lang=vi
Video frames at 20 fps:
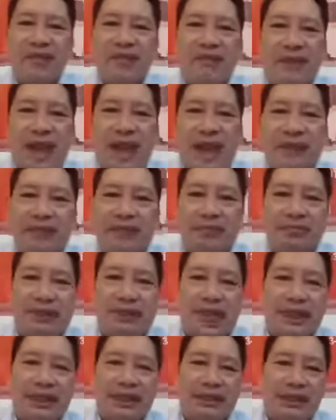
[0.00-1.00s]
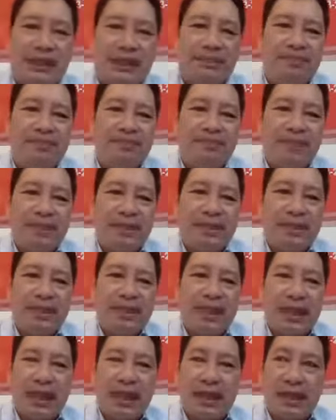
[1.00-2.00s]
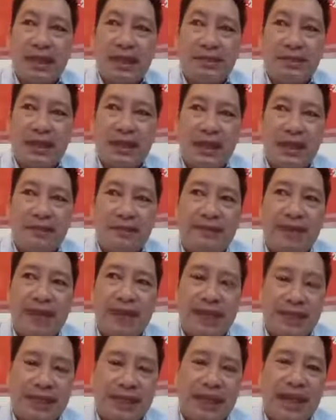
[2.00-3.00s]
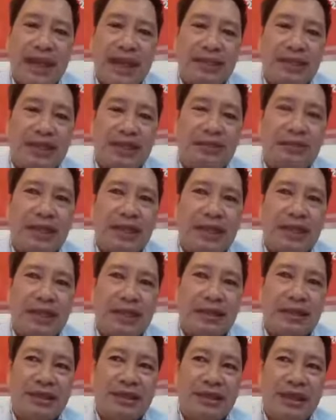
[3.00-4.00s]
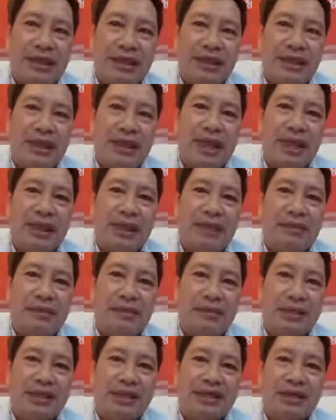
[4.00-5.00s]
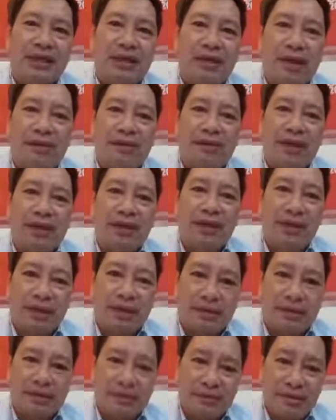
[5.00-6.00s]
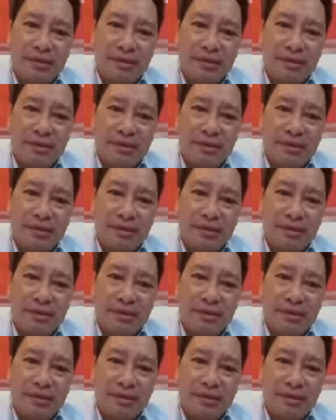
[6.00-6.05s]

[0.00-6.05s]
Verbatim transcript: Và chúng ta đi tiếp. À, khi mà nói về làn da thì chúng ta cần định nghĩa đây là một cái cơ quan miễn dịch.